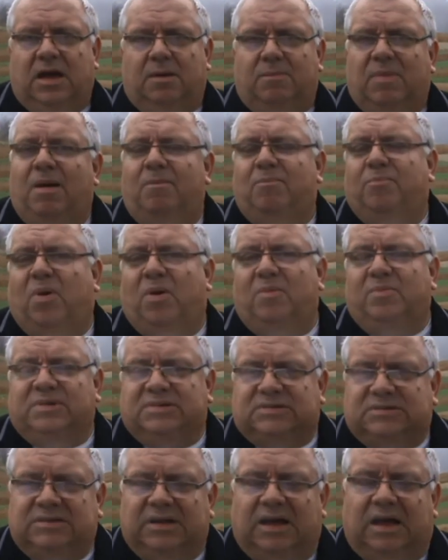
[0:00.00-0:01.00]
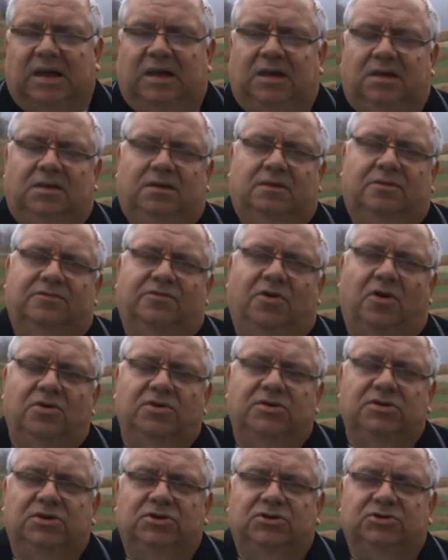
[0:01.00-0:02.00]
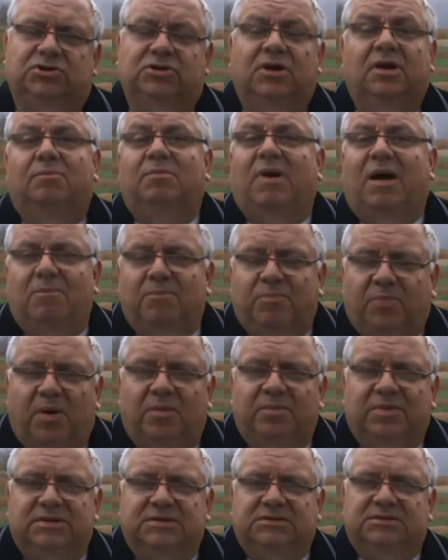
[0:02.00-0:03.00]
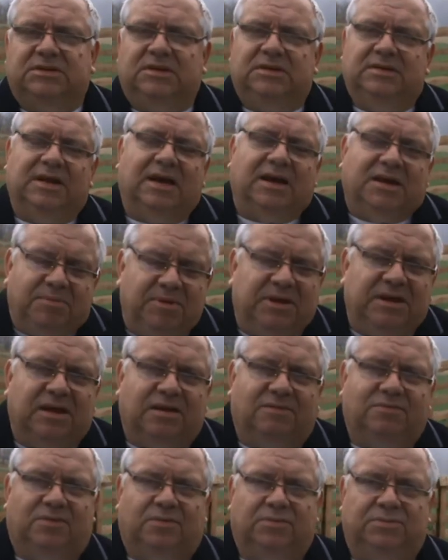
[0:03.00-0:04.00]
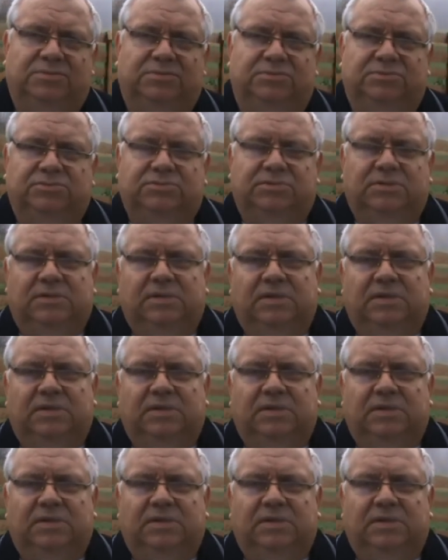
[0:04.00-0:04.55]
Mam pomysł na Wojnicz, mam pomysł na gminę Wojnicz.